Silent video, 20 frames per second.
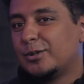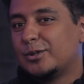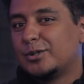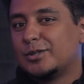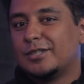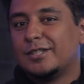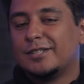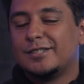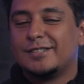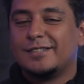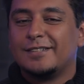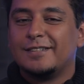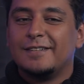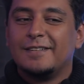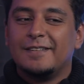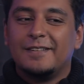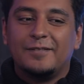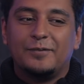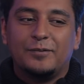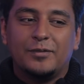хороший секс.
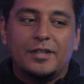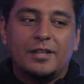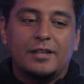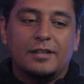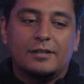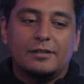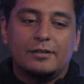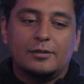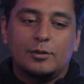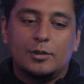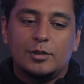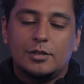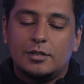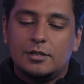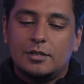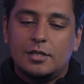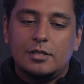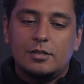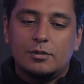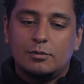Да, то есть и
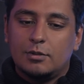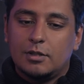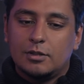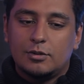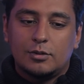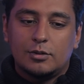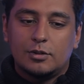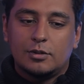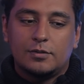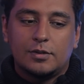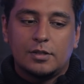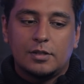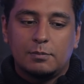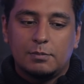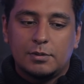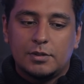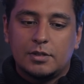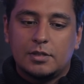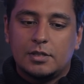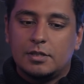дети у нас тоже все на
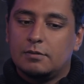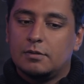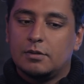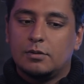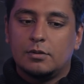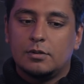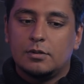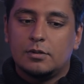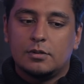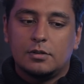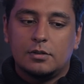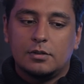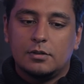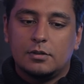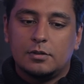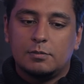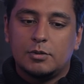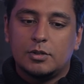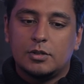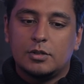позитиве. То есть э,
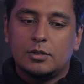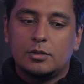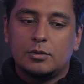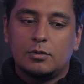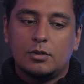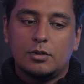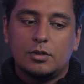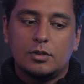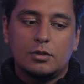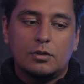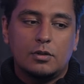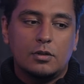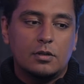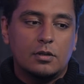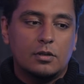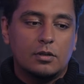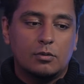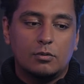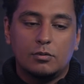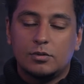смешных историй с женой,
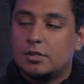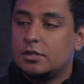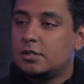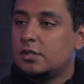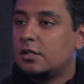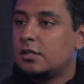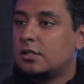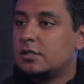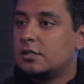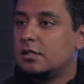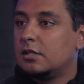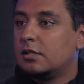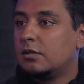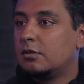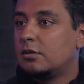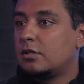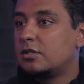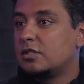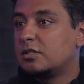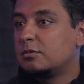но сиськи она сделала,
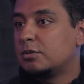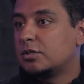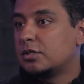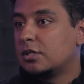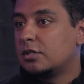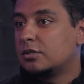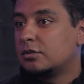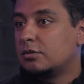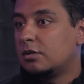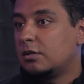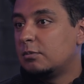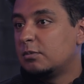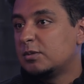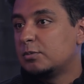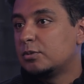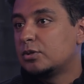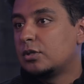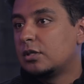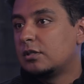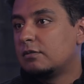но это не смешная история. Мы
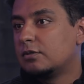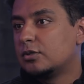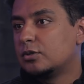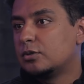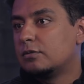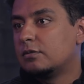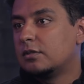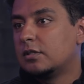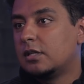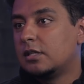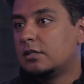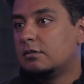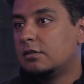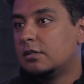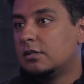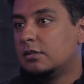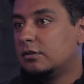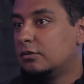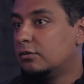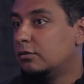смешно это в инсту
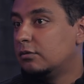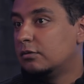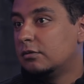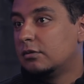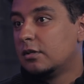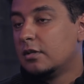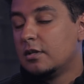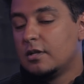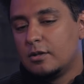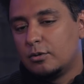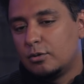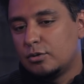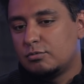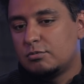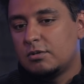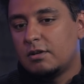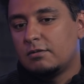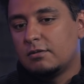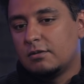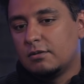выкладывали. Ну, то есть
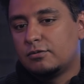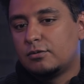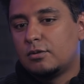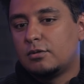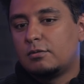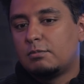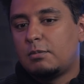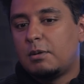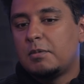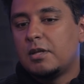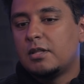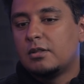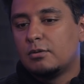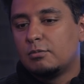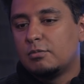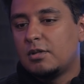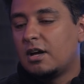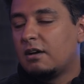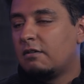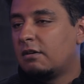у меня в тот момент,
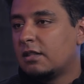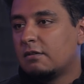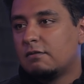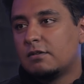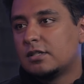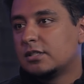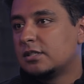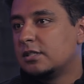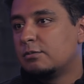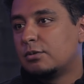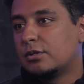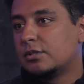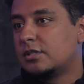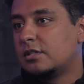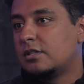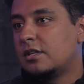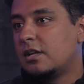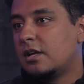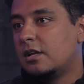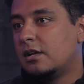у меня охваты выросли
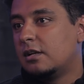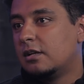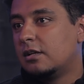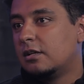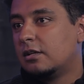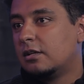просто нереально.